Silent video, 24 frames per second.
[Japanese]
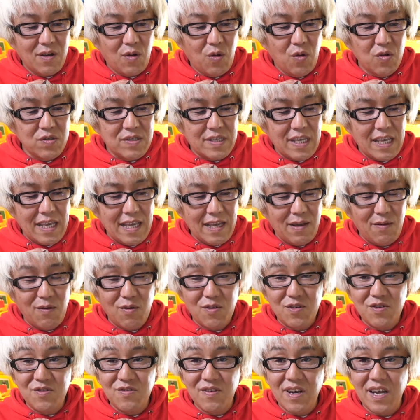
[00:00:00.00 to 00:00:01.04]
補正を
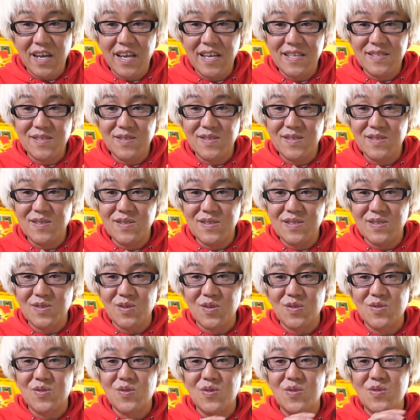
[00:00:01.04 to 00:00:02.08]
加えつつ
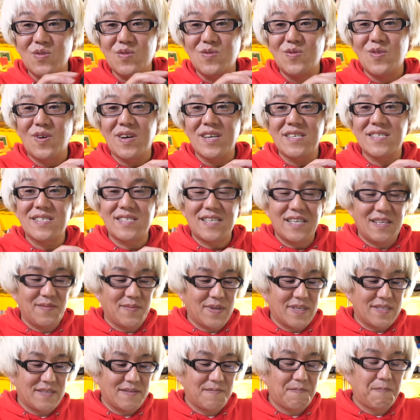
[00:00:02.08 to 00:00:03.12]
スロットルを動かしてい
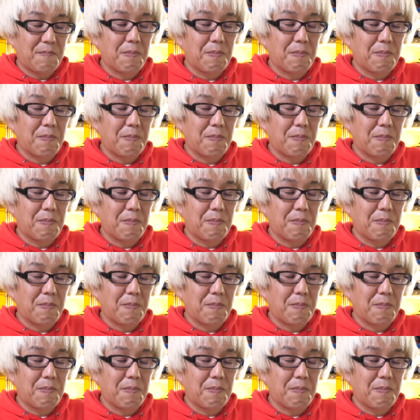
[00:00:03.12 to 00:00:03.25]
ます。